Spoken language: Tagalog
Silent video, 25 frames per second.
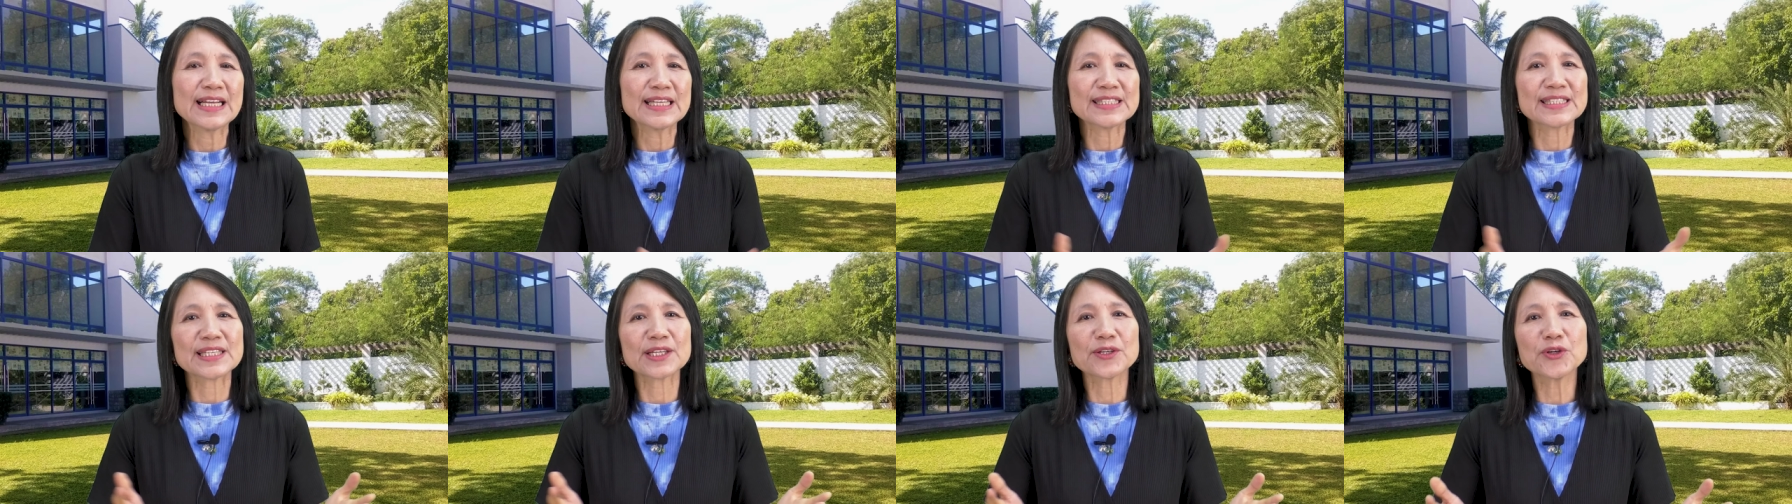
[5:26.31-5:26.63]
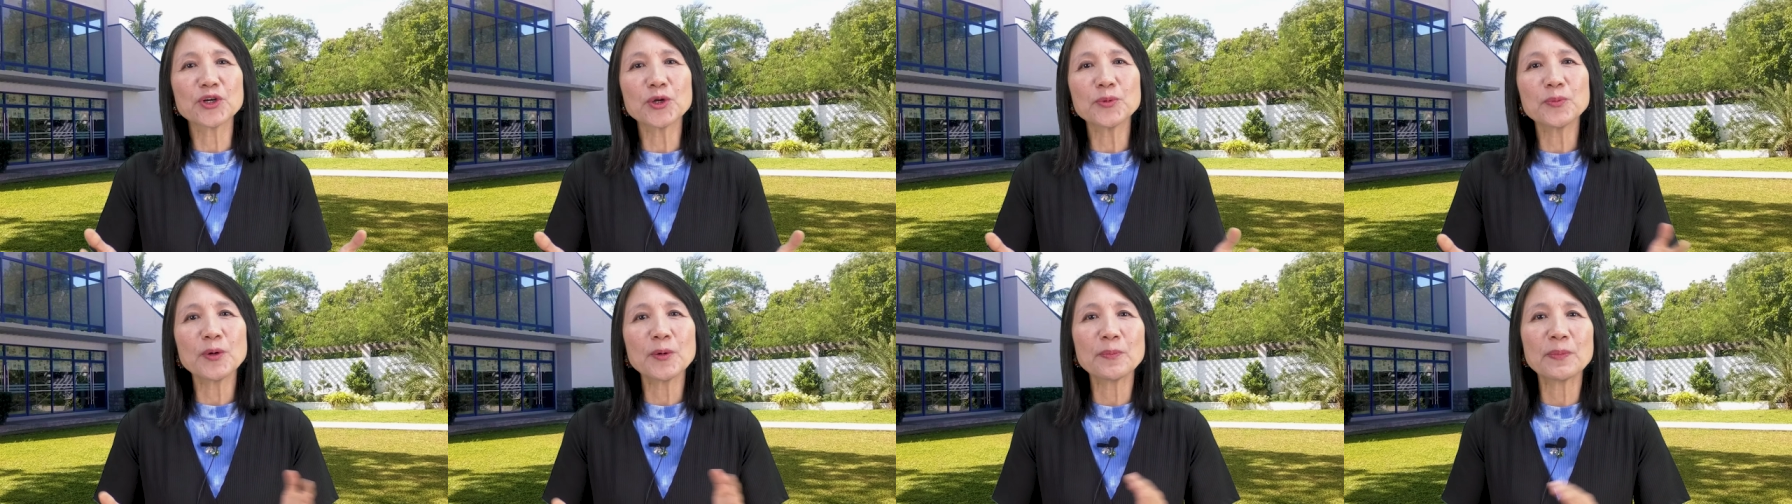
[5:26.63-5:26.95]

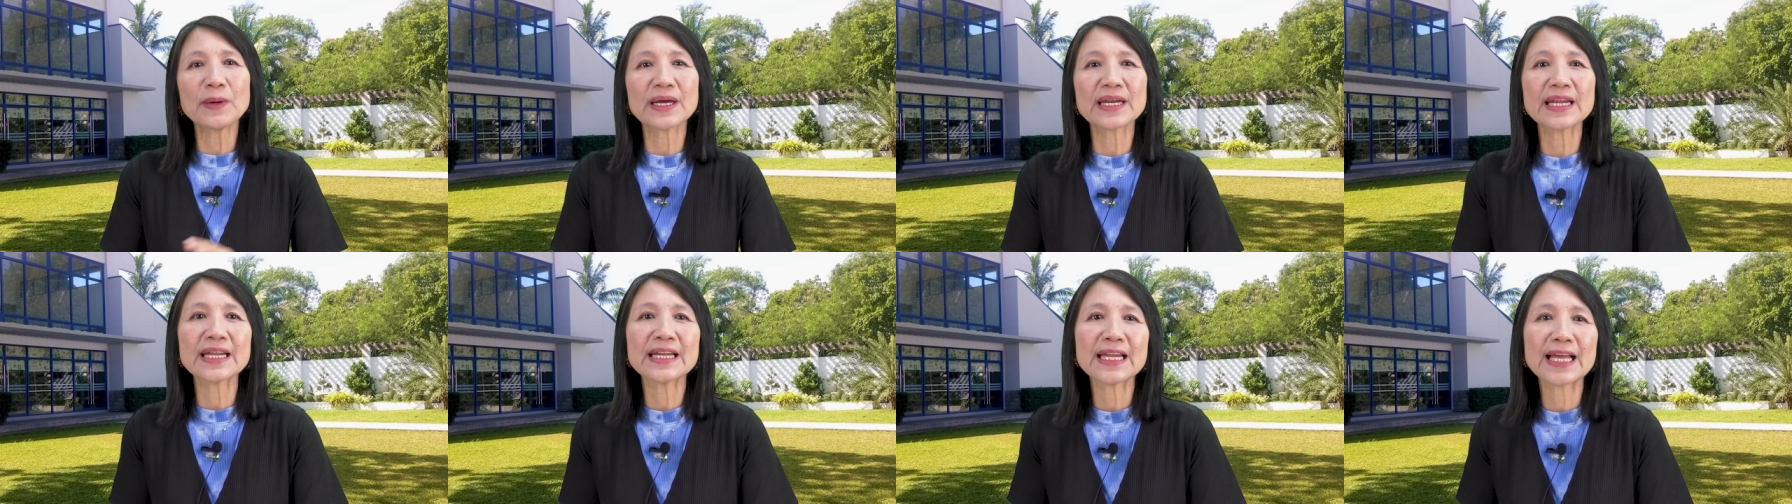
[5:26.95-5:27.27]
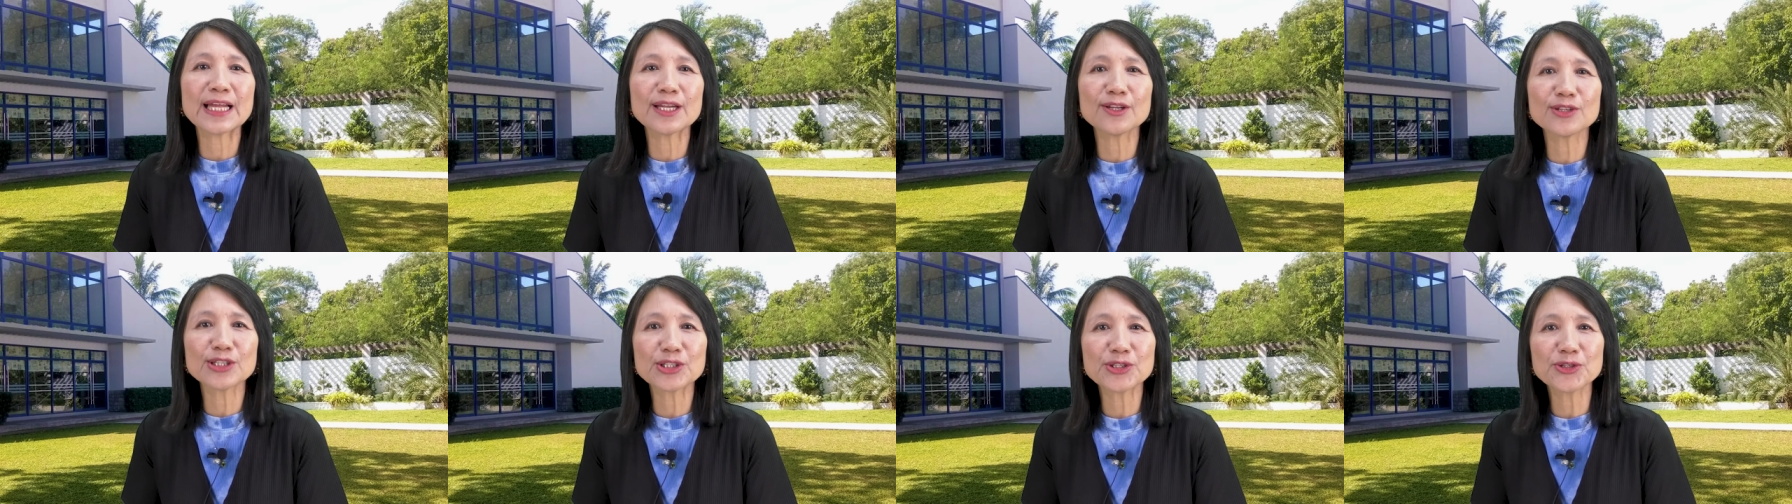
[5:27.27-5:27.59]
Siguro po para
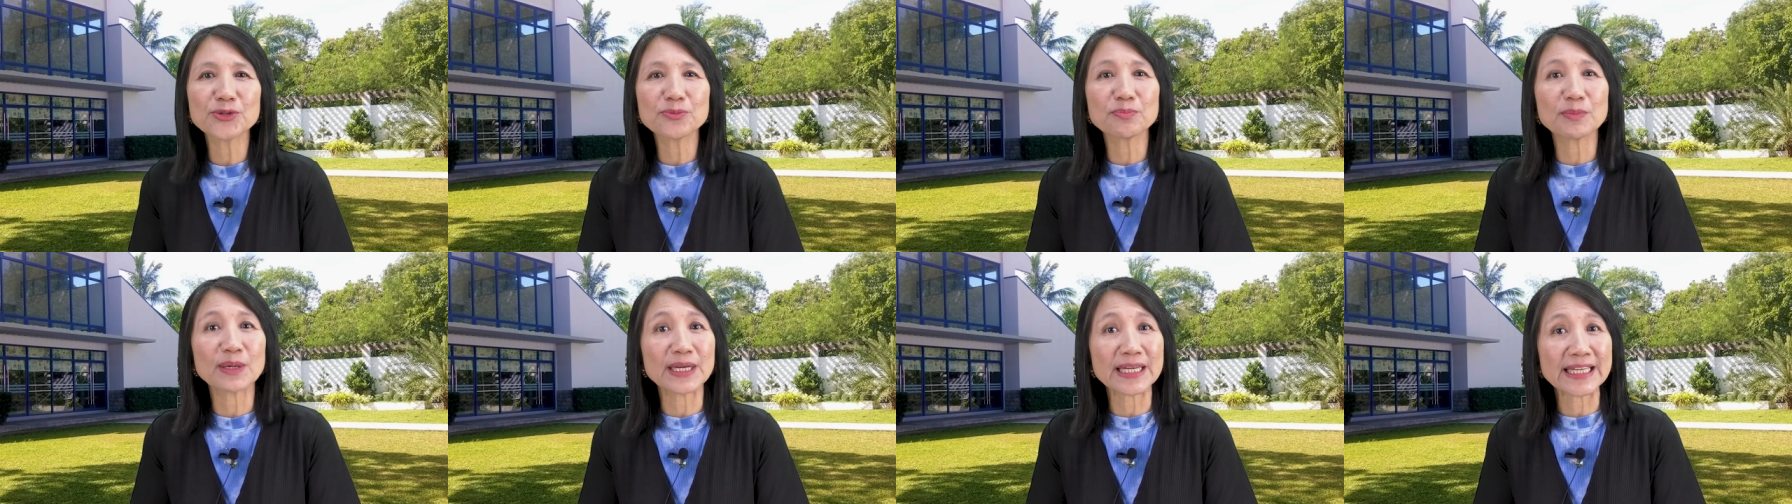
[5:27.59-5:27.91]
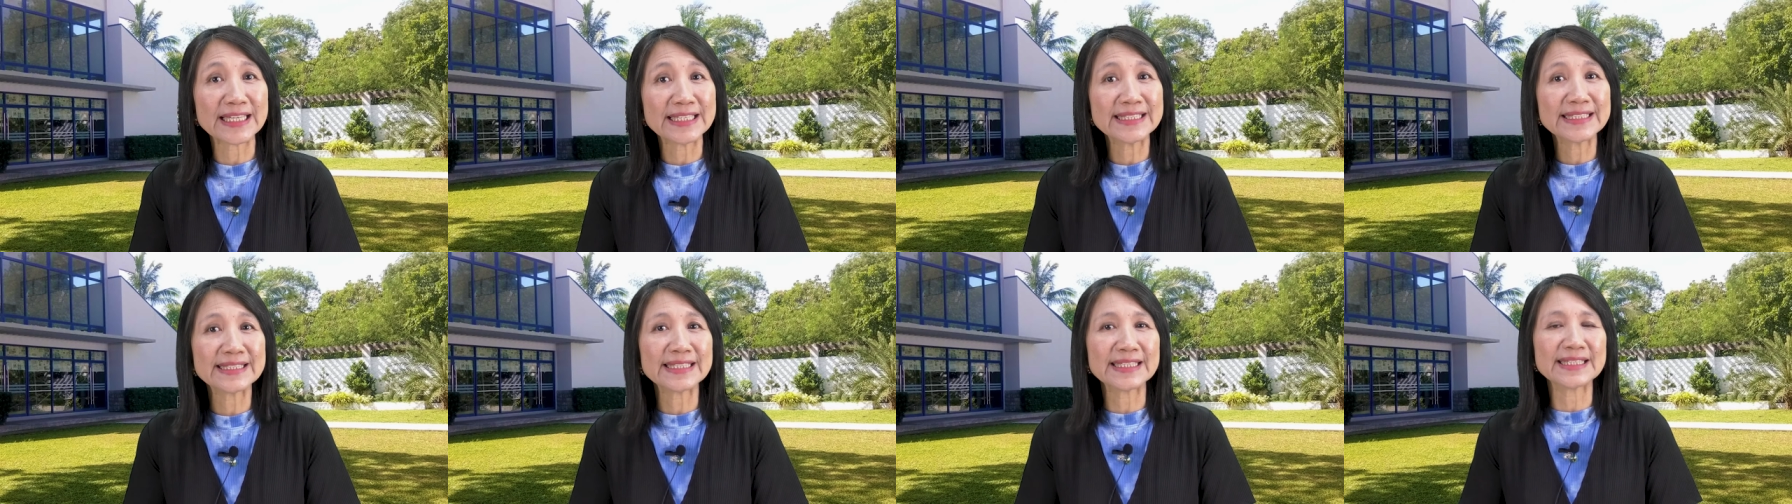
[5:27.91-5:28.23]
lalo niyong
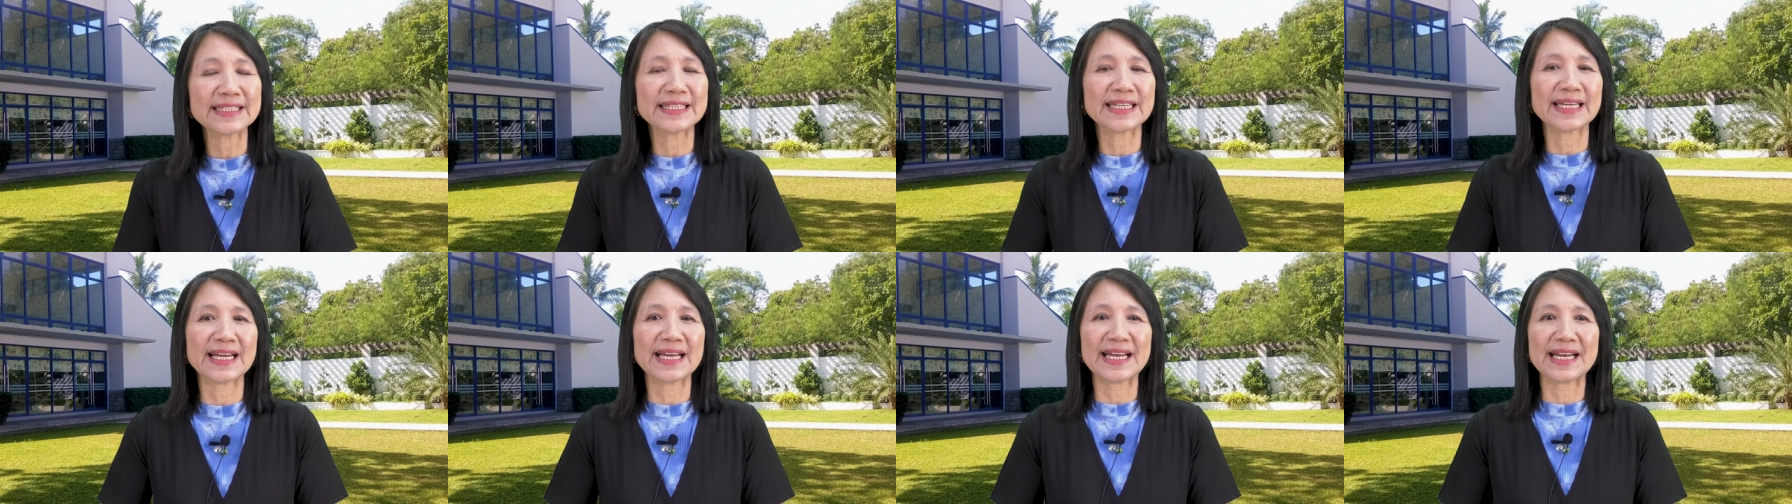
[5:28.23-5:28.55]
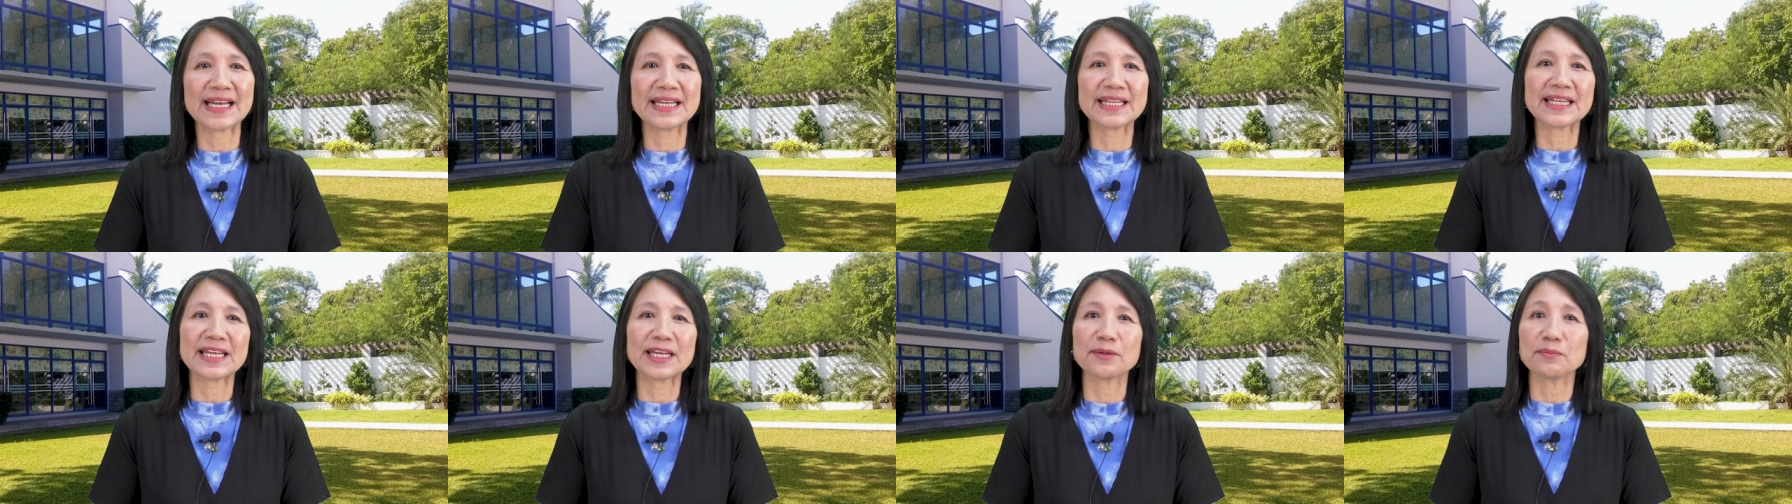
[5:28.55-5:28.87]
maintindihan